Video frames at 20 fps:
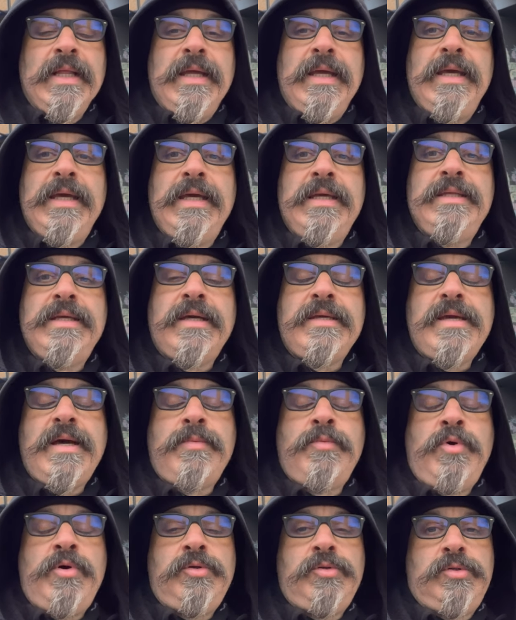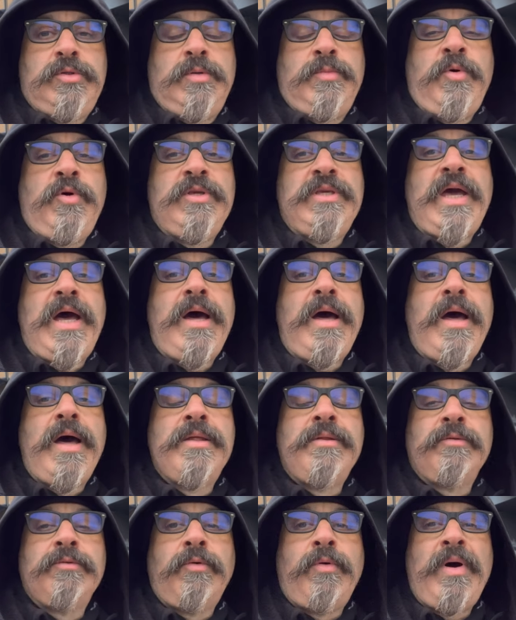Et derrière moi, justement, il y a
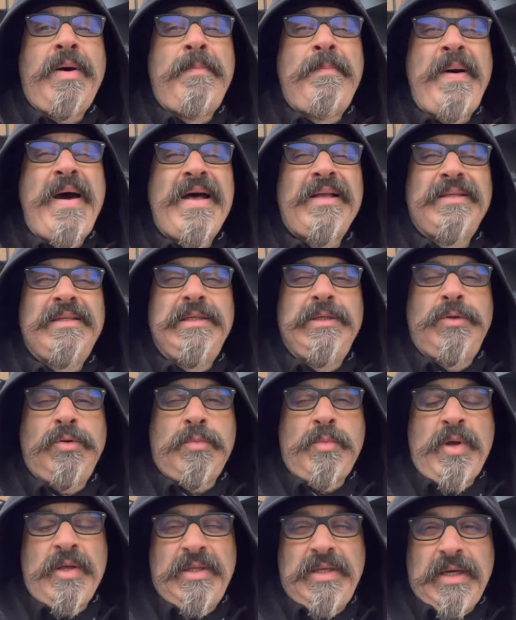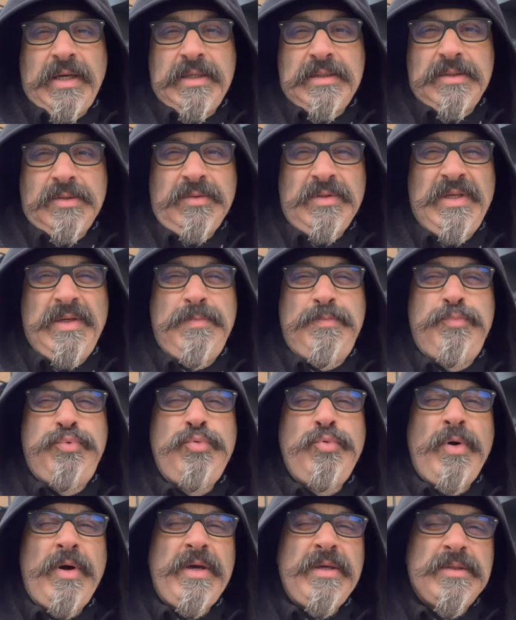un endroit particulièrement intéressant qui
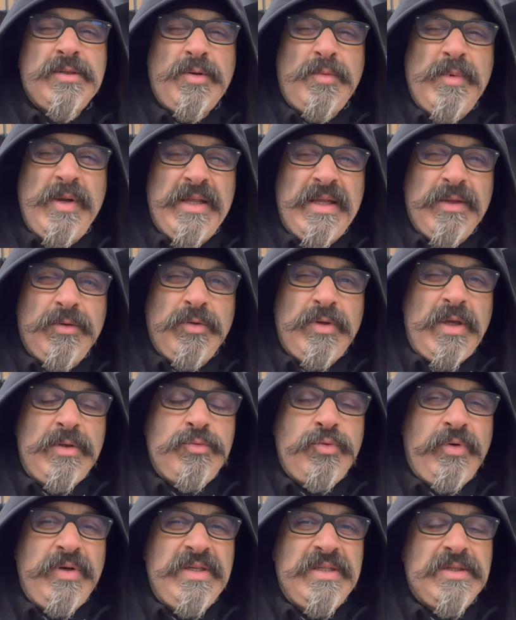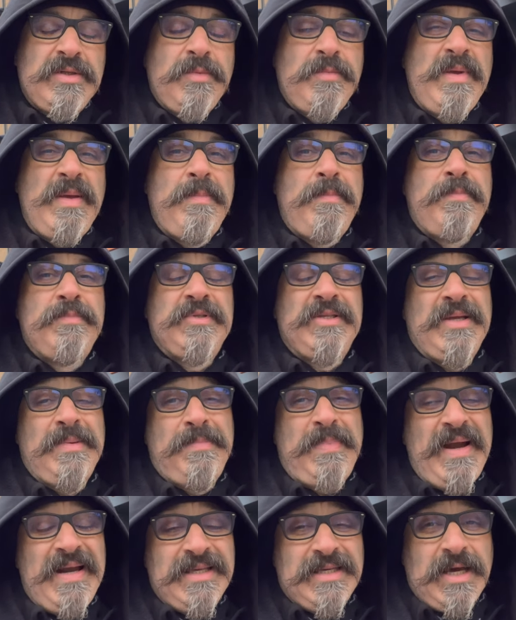pourrait sembler être un truc à touriste, mais ce n'est
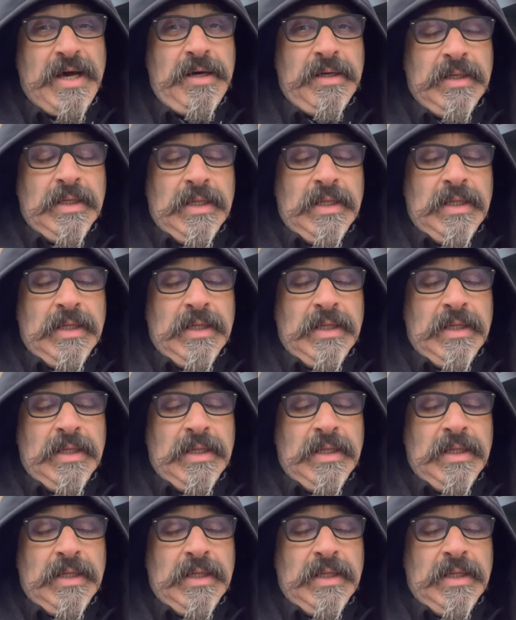pas le cas.